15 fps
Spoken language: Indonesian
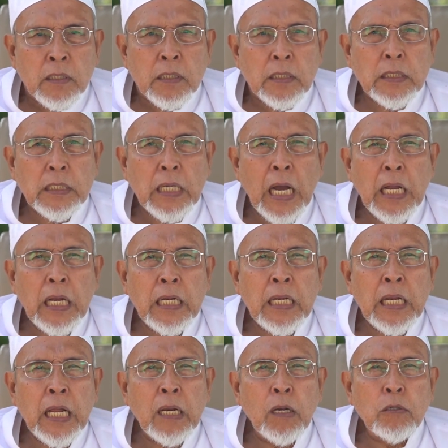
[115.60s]
Karena
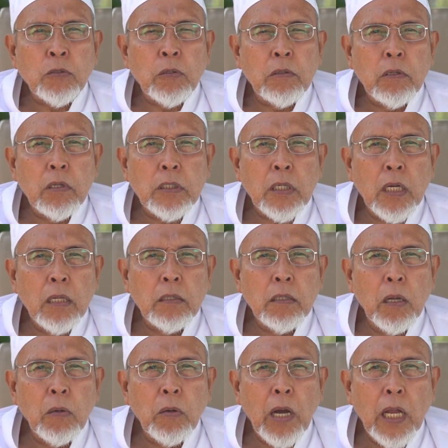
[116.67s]
Rasulullah Shallallahu
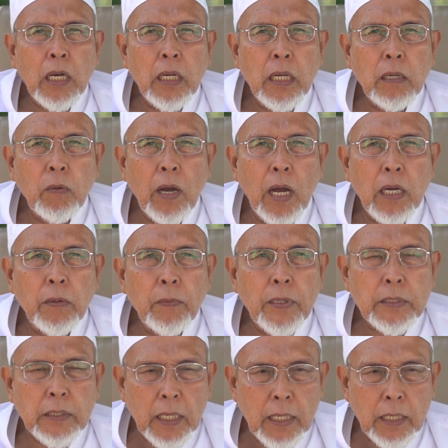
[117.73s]
Alaihi
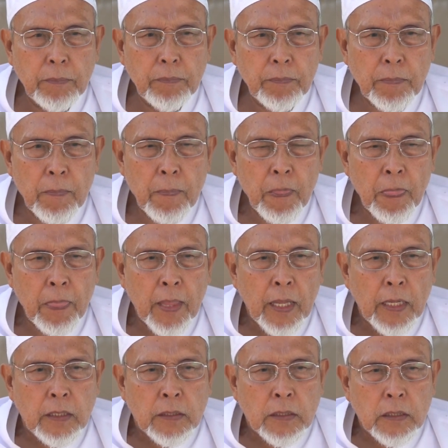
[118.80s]
Wasallam
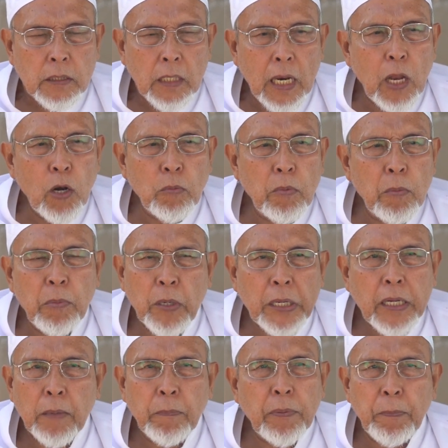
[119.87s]
selalu memberikan
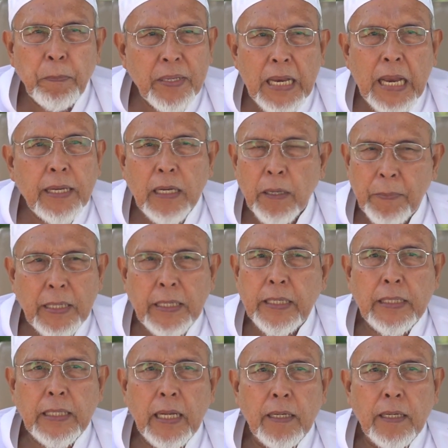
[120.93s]
pimpinannya kepada kita.